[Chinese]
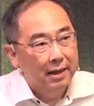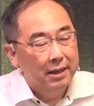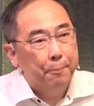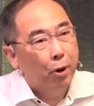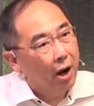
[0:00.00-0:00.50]

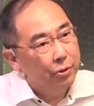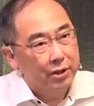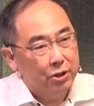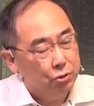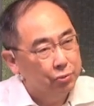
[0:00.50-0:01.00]
你的
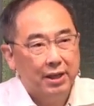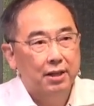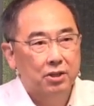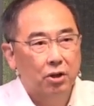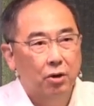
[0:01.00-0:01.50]
priority 出
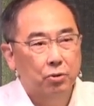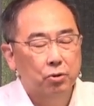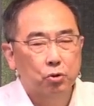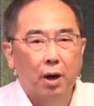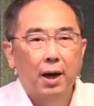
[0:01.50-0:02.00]
现的时候，
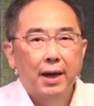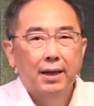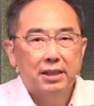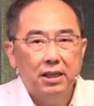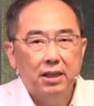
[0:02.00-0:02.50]
就是说，
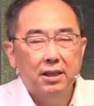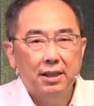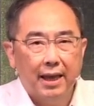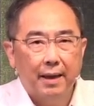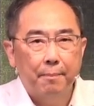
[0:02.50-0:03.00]

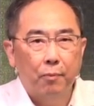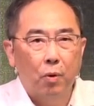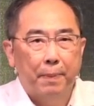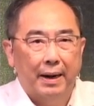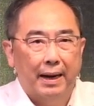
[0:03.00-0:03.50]
今天
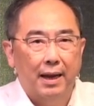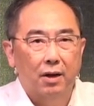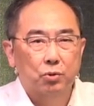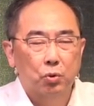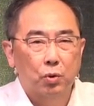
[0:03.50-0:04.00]
我本来
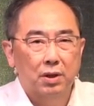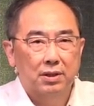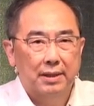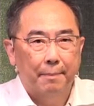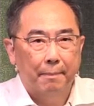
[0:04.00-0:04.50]
要做
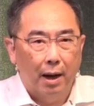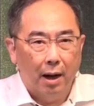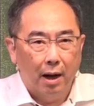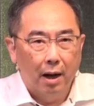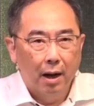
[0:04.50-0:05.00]
什
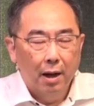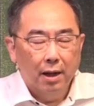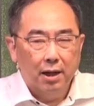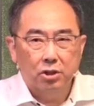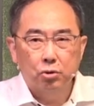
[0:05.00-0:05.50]
么，
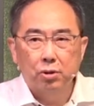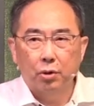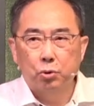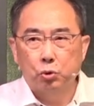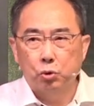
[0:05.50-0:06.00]
可是又
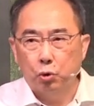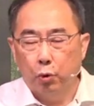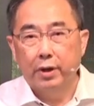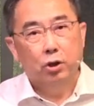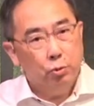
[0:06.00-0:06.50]
要去聚
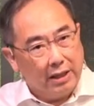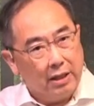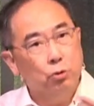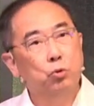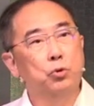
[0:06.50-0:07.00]
会，你又
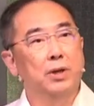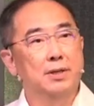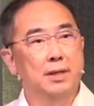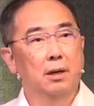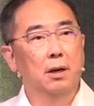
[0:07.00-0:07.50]
在当中做
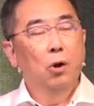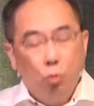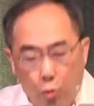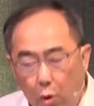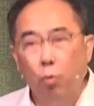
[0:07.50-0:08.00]
选择。
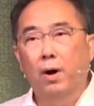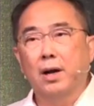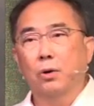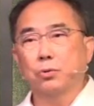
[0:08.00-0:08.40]
如果我